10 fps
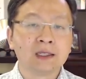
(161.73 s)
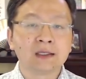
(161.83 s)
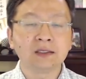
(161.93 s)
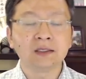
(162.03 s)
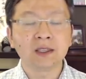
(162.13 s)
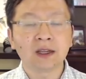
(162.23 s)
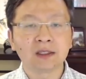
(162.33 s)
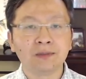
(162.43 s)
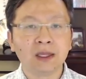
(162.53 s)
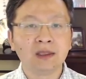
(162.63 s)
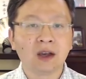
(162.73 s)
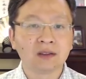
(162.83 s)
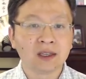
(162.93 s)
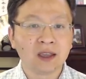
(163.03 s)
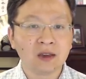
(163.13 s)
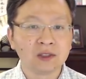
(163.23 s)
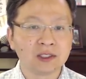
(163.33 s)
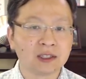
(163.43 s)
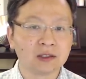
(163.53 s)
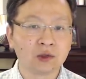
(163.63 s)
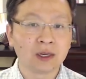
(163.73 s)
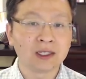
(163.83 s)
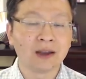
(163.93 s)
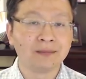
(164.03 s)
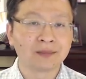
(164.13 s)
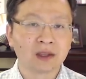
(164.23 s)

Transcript: 但是这样的民调呢也有几个缺陷。